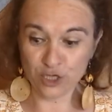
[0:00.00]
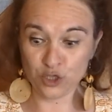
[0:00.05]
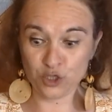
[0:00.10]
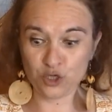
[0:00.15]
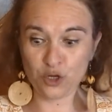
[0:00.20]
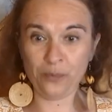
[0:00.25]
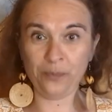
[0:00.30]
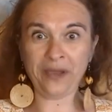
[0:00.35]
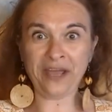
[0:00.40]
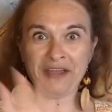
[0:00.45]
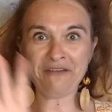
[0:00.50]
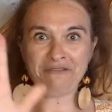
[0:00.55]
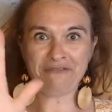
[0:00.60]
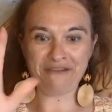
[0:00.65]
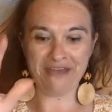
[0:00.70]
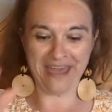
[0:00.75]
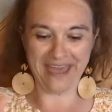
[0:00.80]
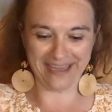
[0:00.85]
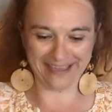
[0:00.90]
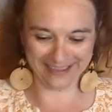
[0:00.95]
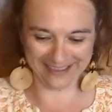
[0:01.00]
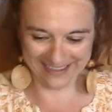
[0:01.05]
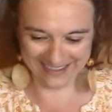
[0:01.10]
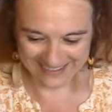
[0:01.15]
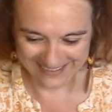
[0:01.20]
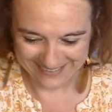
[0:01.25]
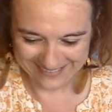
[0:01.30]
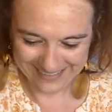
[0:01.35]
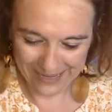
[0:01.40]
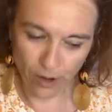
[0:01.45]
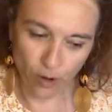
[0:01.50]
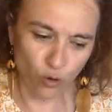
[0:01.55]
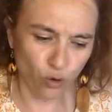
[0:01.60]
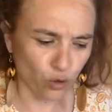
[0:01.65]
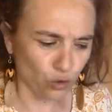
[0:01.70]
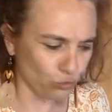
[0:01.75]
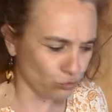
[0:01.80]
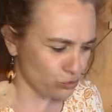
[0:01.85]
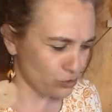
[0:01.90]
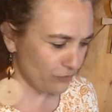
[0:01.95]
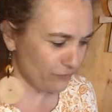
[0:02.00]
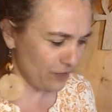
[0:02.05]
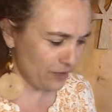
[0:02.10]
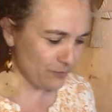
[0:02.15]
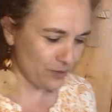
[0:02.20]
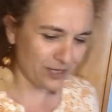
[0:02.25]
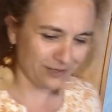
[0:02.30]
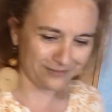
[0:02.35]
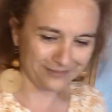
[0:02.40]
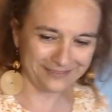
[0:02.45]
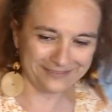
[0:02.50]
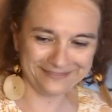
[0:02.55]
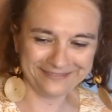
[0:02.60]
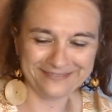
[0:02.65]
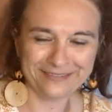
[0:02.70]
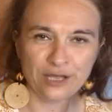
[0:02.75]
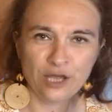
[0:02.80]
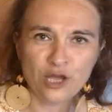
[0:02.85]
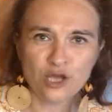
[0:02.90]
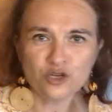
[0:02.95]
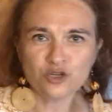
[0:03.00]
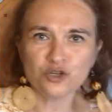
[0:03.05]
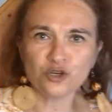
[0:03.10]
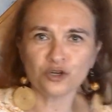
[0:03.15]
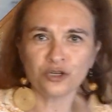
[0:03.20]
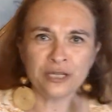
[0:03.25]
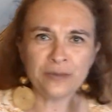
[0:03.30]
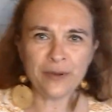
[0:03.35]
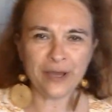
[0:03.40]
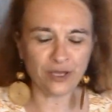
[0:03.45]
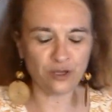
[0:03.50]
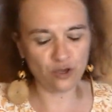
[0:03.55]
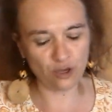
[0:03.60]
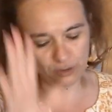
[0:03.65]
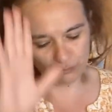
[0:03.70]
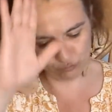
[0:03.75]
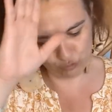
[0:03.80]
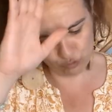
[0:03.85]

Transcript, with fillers: Je préfère Oh, oh, ça va, merde Je connais par cœur.